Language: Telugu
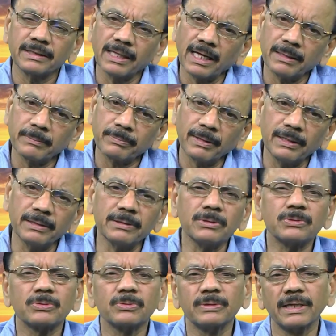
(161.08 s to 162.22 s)
దాని ఫలితం
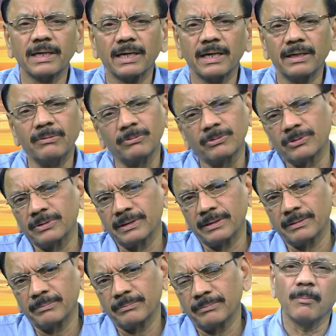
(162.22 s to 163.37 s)
శూన్యంగానే ఉంటుంది
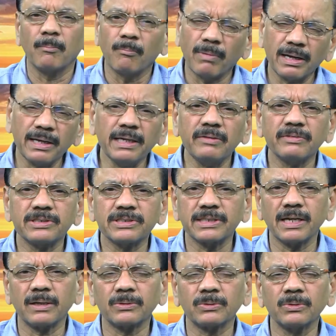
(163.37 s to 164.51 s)
మరిన్ని
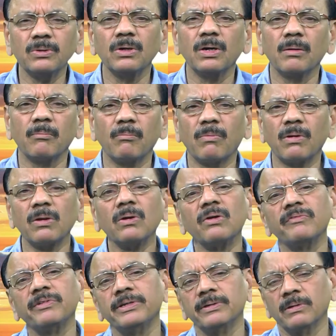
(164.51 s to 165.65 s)
విషయాలతో మరొక
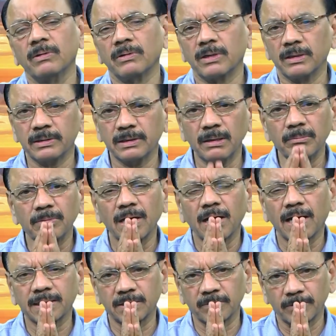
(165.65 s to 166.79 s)
వీడియోలో కలుద్దాం
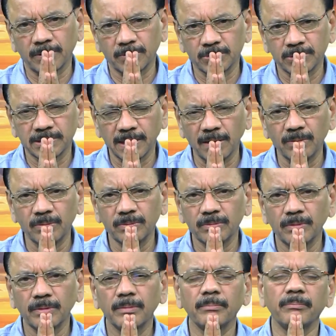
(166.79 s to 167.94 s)
అంతవరకు సెలవు
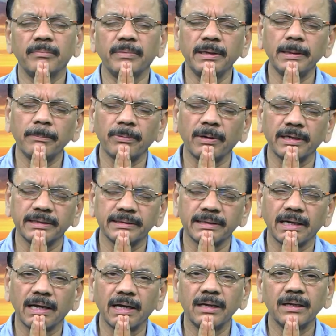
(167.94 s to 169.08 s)
మీ
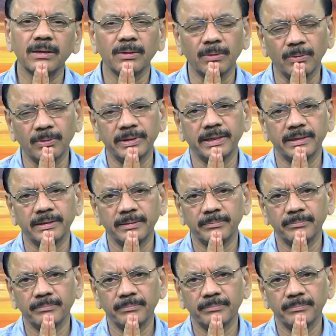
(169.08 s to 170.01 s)
ఫణీంద్ర గోటేటి